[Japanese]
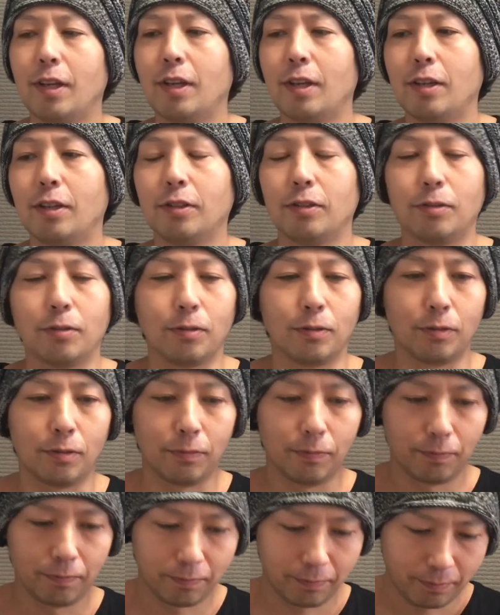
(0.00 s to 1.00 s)
その
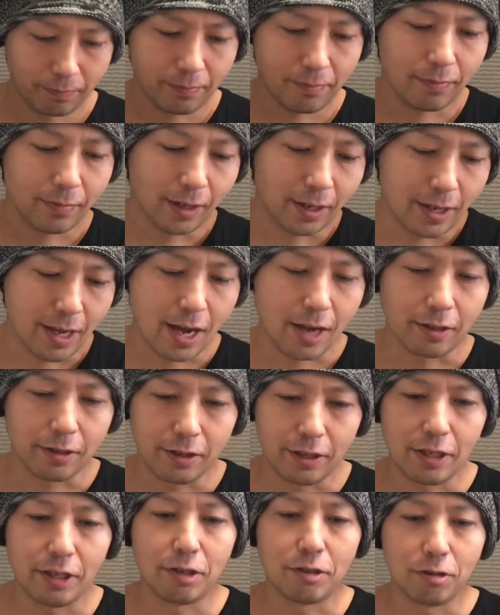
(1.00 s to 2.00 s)

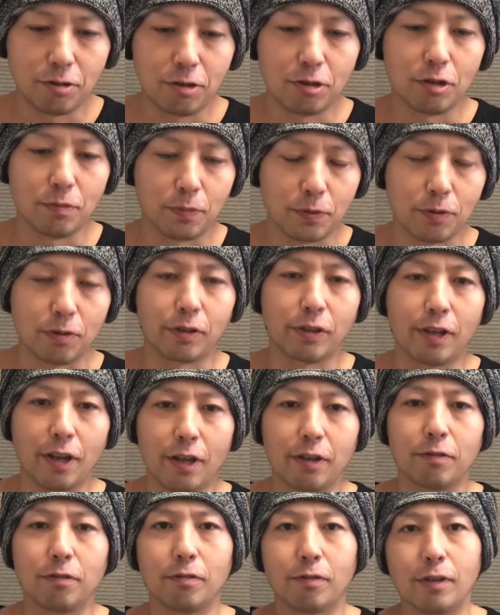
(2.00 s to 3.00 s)
ヤンキーグループの
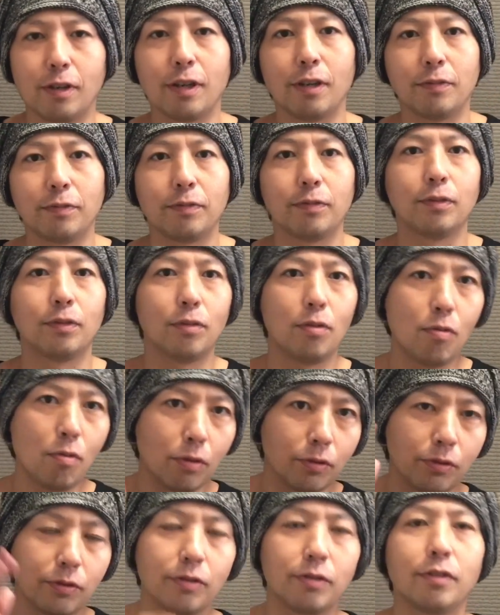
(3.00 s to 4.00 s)
K 君が「
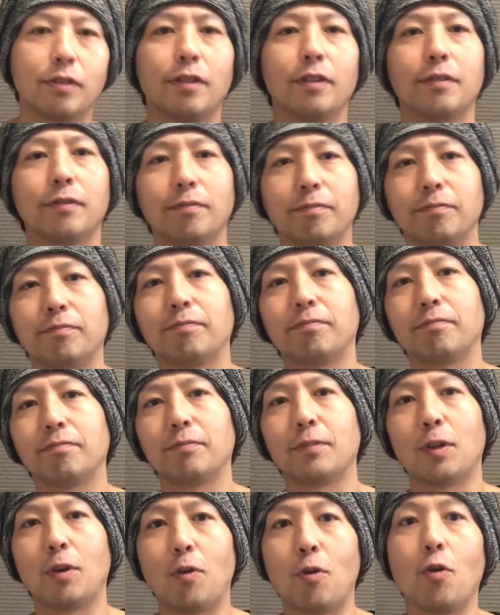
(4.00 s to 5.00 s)
おっ!」つって
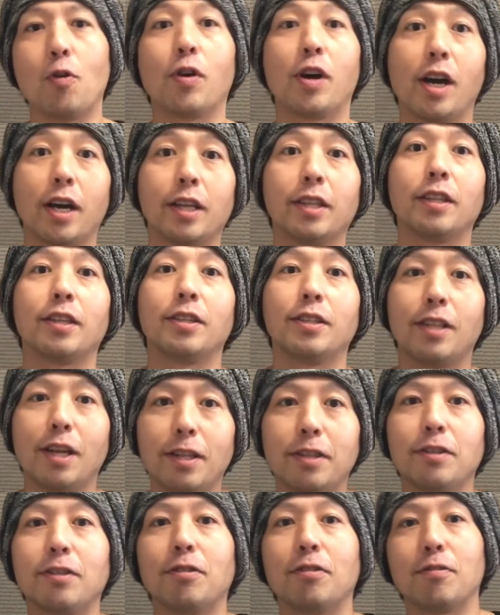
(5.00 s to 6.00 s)
声をかけてき
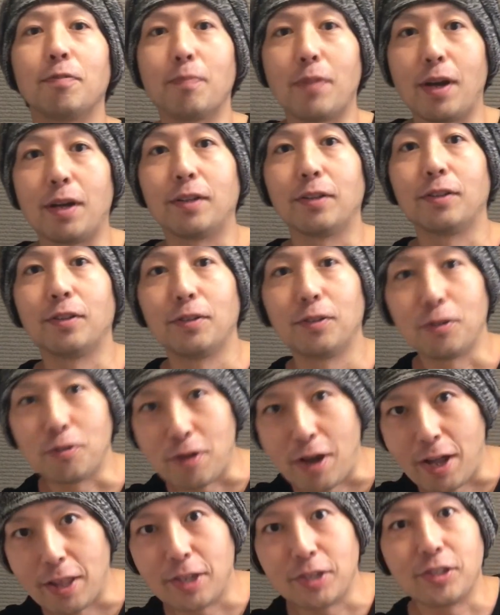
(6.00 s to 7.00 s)
たっていうまあそうい
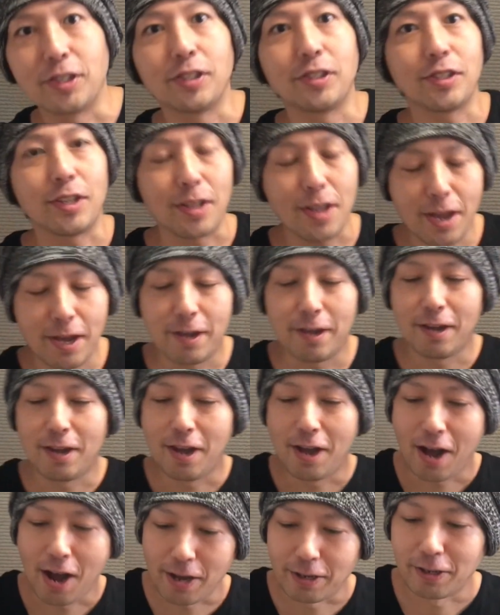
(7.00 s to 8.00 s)
う話でしたね
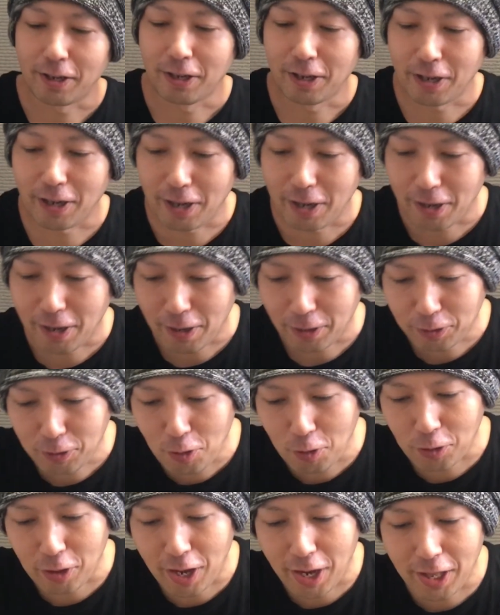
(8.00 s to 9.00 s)
はい、えー、
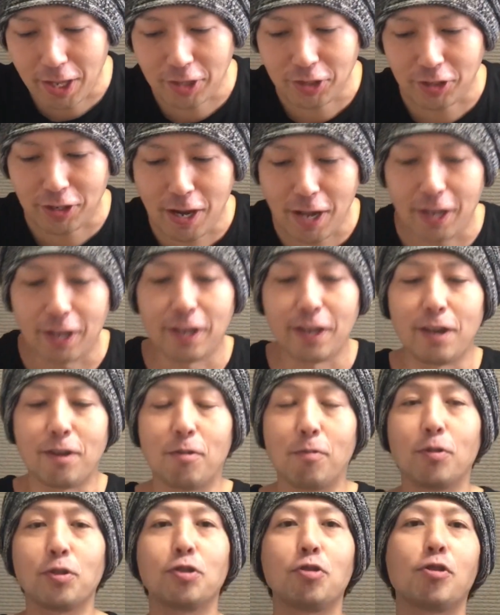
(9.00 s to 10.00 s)
今日の話が、えー、
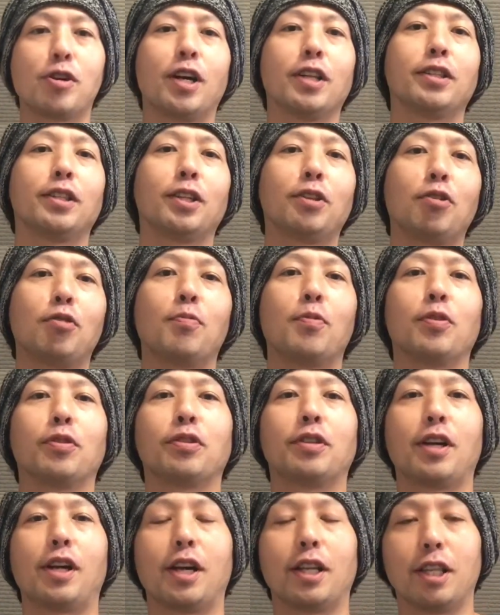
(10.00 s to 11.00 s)
面白かったと思っ
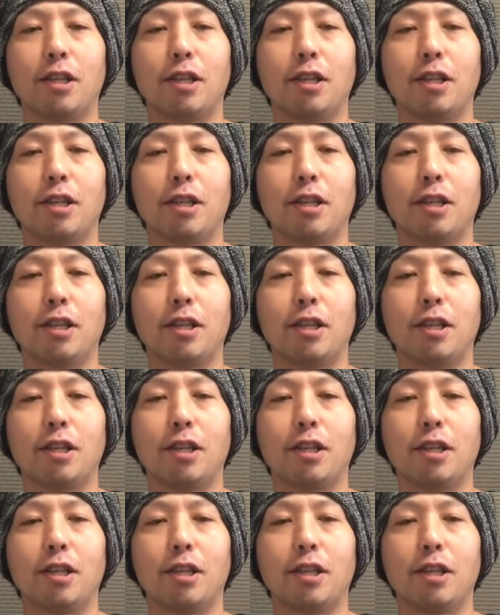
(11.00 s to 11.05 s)
た方